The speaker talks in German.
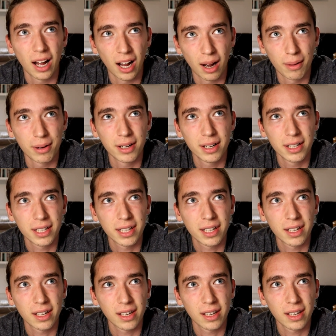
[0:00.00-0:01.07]
aber
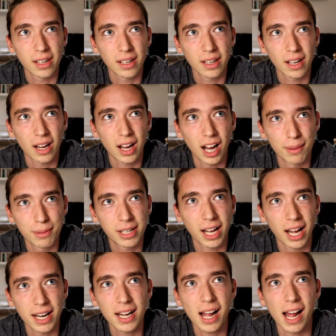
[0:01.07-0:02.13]
ich habe
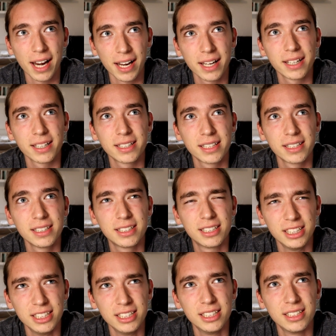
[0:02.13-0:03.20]
gerade andere Dinge,
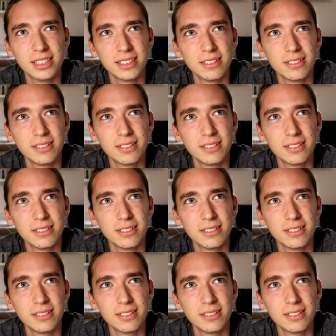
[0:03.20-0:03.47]
die